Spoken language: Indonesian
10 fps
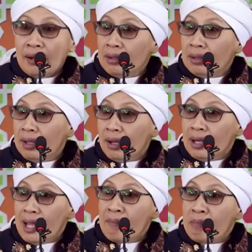
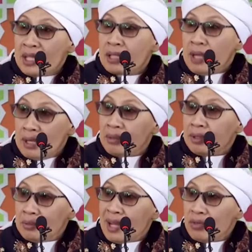Allah ini iblis benar
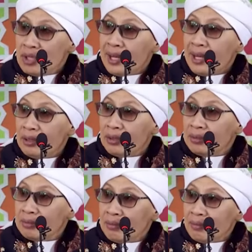itu manusia kayak gitu
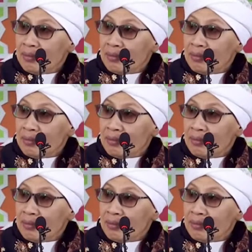tuh.